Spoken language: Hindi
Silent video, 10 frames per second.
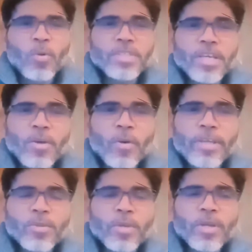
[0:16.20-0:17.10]
उसके
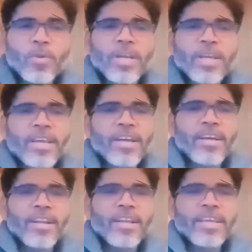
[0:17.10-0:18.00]
अकॉर्डिंग तेरे को ना क्या
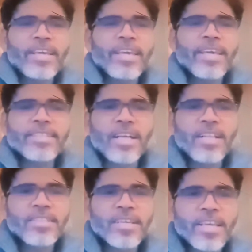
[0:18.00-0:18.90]
करना है कि एक
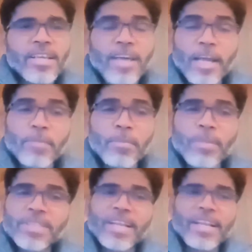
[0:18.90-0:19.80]
साल तक घर में
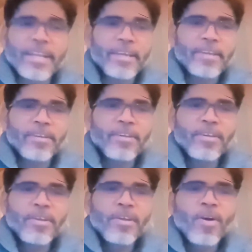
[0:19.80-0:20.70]
बंद रहना है
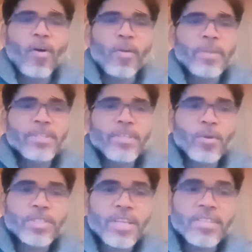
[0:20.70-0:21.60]
और मैं तेरे
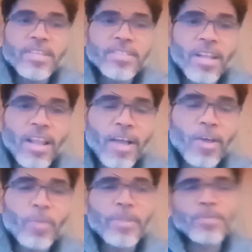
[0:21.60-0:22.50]
को इसका दस
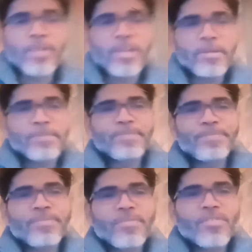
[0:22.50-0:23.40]
लाख रुपया दूंगा
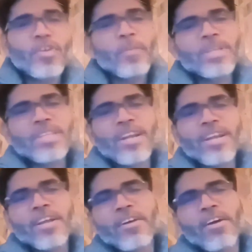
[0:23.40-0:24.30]
सिर्फ बंद
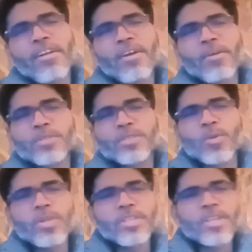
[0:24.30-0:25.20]
रहना करना कुछ नहीं
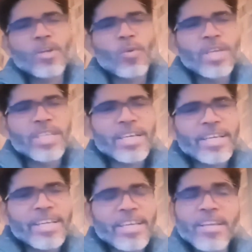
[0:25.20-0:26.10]
रोटी तेरे को आ जाया
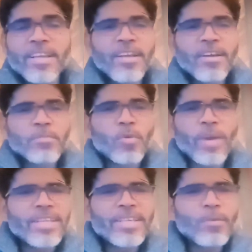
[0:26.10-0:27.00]
करेगी
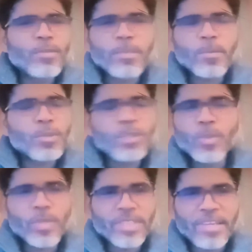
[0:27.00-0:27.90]
मोबाइल ये वो सब कुछ
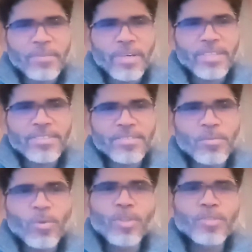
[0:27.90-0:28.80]
नहीं होगा तेरे पास
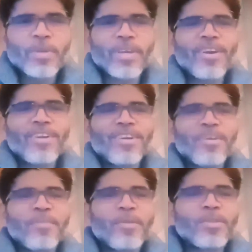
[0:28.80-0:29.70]
बोलो इसमें क्या
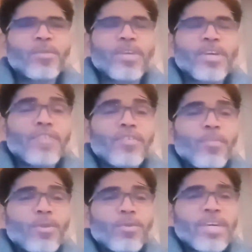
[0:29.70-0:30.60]
यार मैं तो तकलीफ हूँ
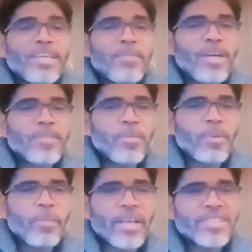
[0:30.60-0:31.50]
बहुत गरीब आदमी
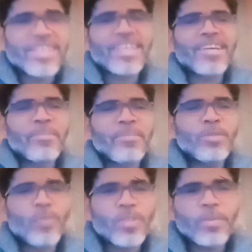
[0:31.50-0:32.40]
और पैसे की कमी
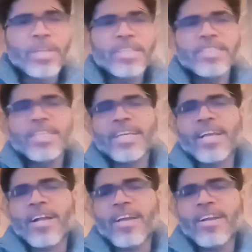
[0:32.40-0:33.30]
तो हुई तो मेरे
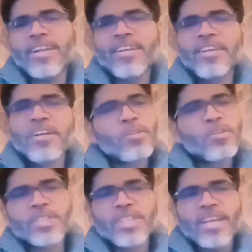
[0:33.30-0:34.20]
झंझट का कारण है
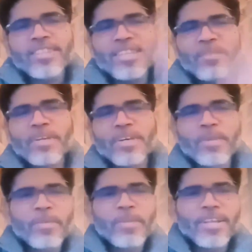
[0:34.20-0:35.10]
तो दस लाख दे दे मैं
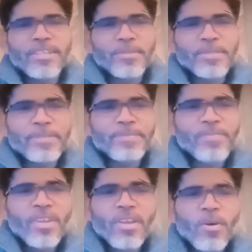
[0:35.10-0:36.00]
कमरे में रह जाऊंगा
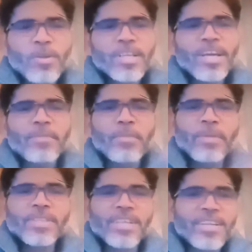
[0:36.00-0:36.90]
तो घर में
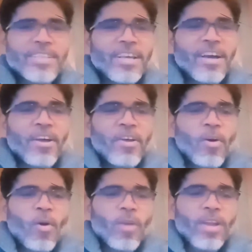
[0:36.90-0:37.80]
बंद कर दिया
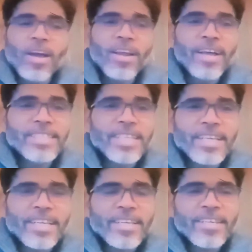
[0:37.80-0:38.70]
और खाना आ जाए
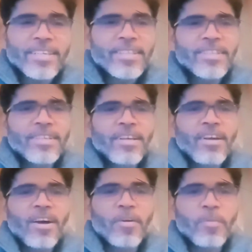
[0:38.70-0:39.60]
करे
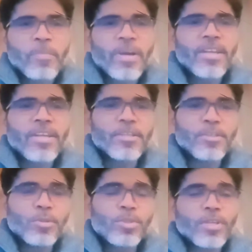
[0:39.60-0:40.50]
और पहले
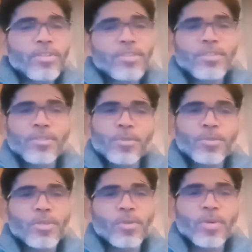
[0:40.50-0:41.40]
दूसरे तीसरे दिन
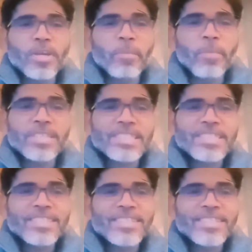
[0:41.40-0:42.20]
उसकी होगी बस